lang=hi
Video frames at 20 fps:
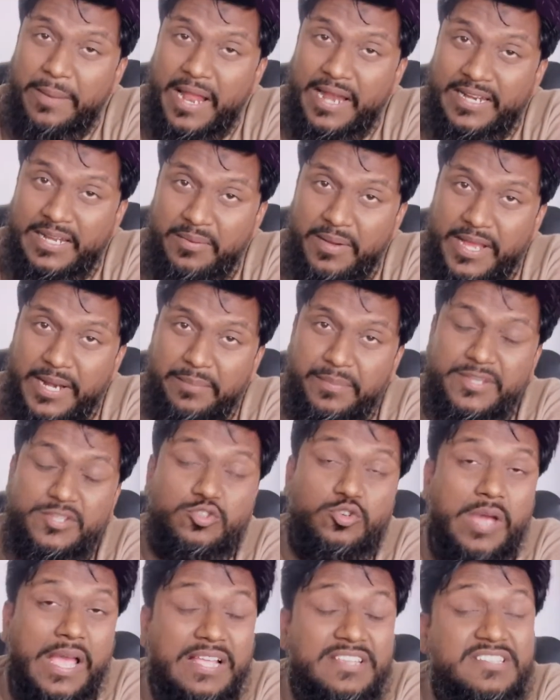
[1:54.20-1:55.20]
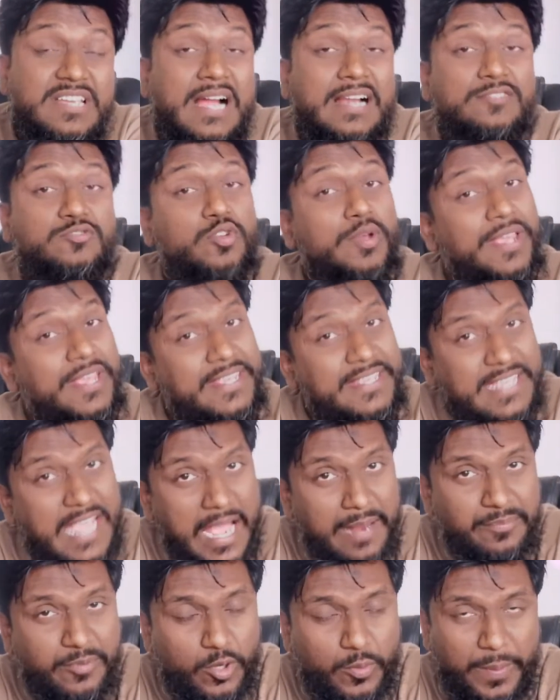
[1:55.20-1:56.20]
प्लान के बारे में जो है चार सौ
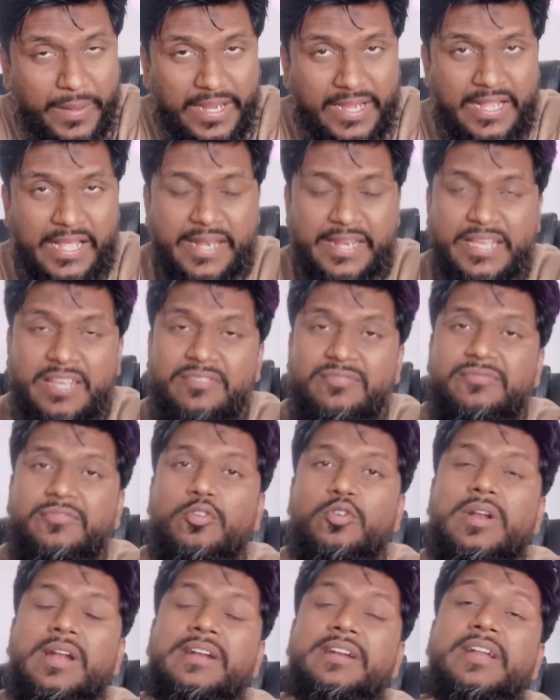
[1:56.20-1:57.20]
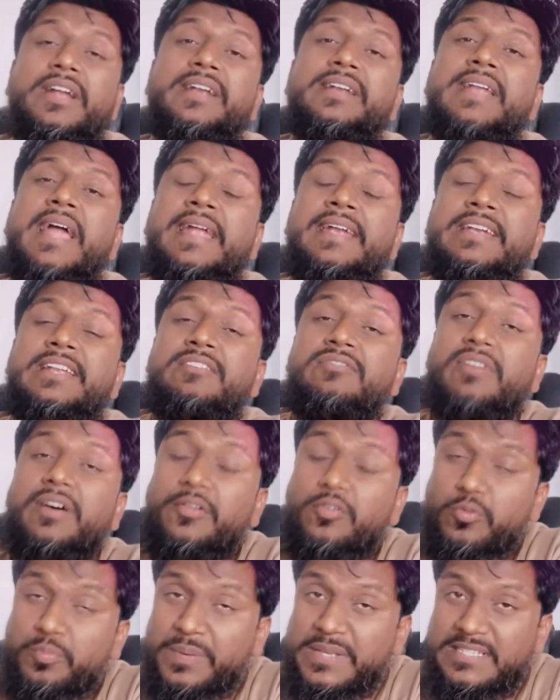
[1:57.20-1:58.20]
इक्यानवे रुपए का यानी कि फोर हंड्रेड नाइनटी
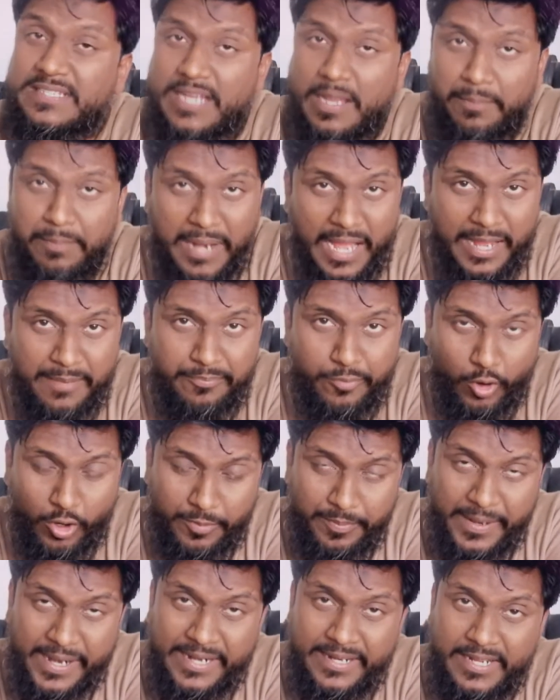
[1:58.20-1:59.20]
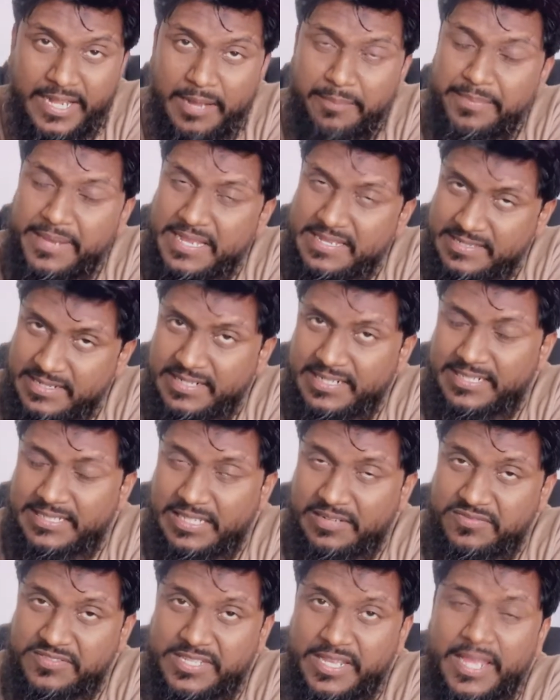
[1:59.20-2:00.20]
वन रुपीज का प्लान ब्रॉडबैंड का बीएसएनएल की
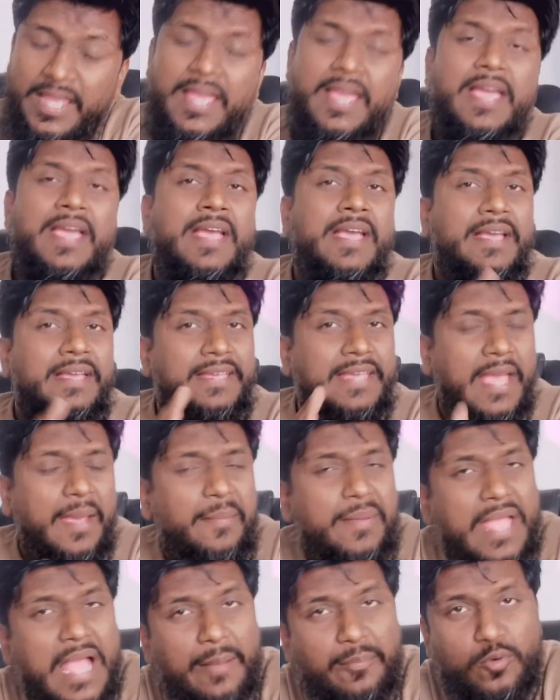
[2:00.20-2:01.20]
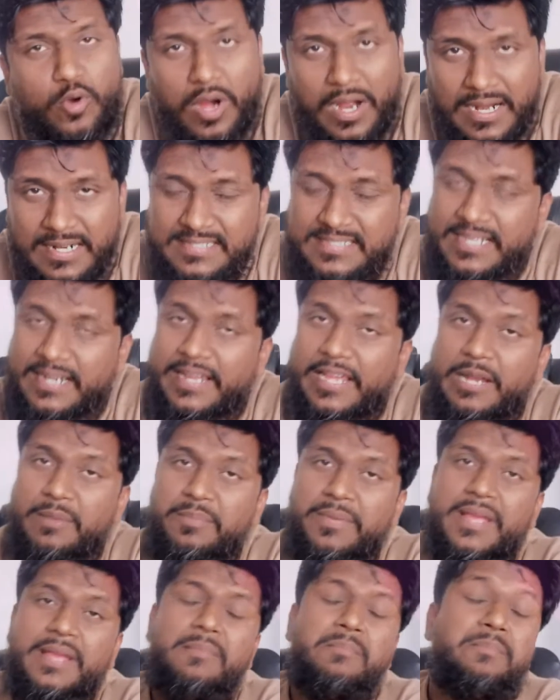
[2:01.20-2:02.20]
तरफ से यह भी आपको हर सर्किल
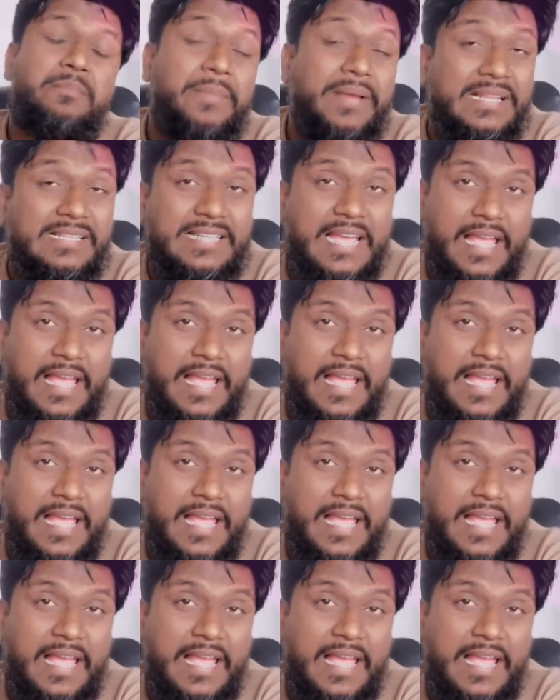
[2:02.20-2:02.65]
में मिल